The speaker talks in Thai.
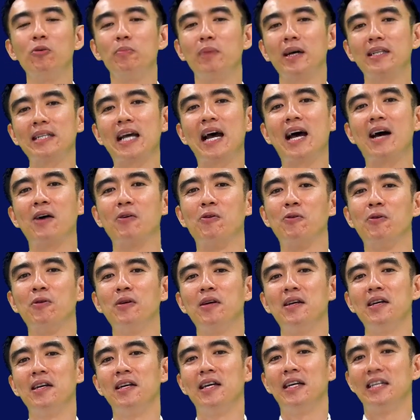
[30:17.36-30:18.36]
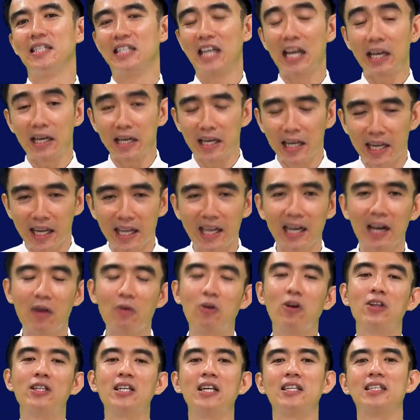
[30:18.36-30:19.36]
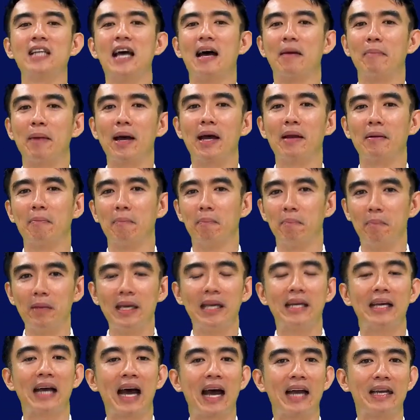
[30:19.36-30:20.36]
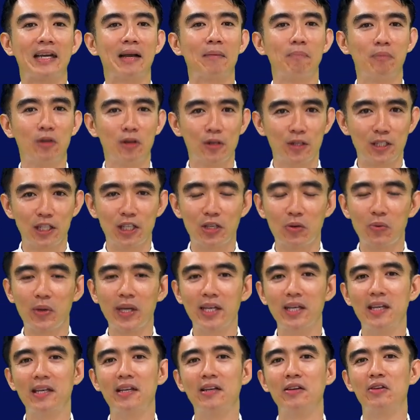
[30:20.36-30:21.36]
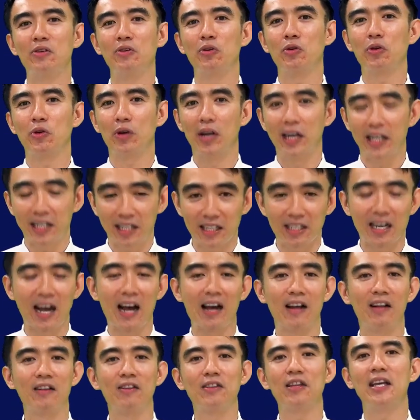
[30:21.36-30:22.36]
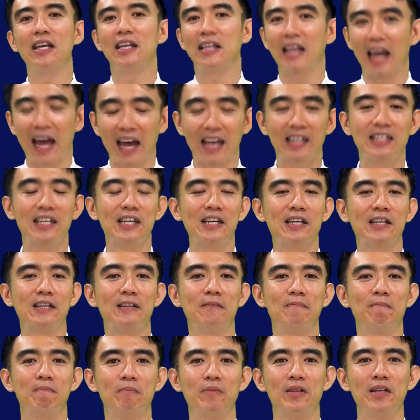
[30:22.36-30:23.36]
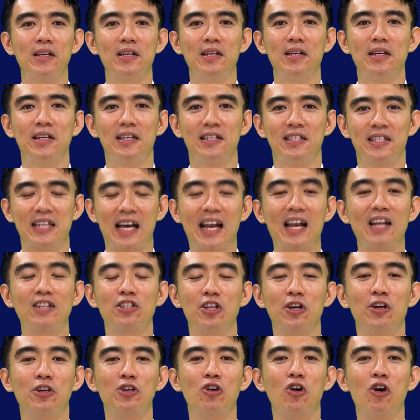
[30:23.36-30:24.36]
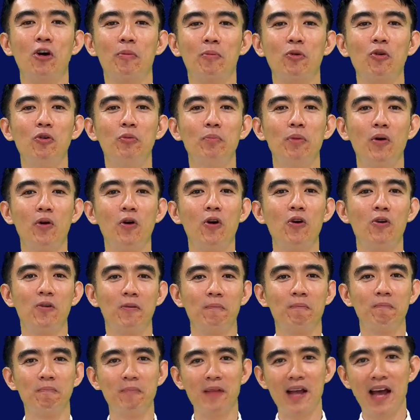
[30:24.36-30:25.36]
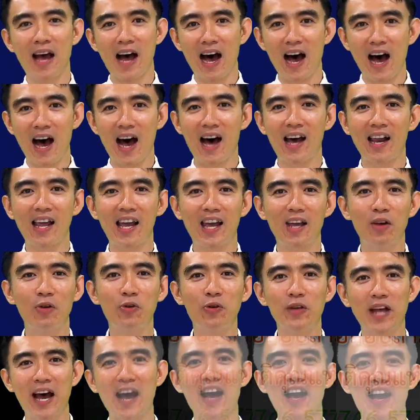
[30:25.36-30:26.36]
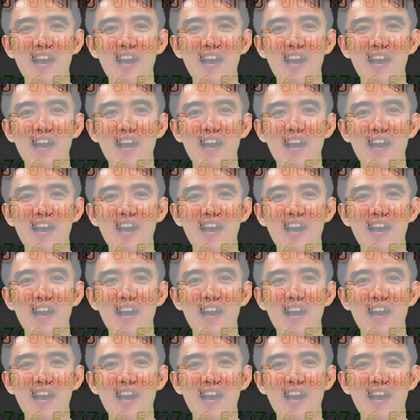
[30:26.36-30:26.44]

พระเจ้าเช่นนี้เราก็จะสามารถมีการดำเนินชีวิตคริสตจักรที่แท้จริงสรรเสริญขอบคุณพระองค์ฮาเลลูยา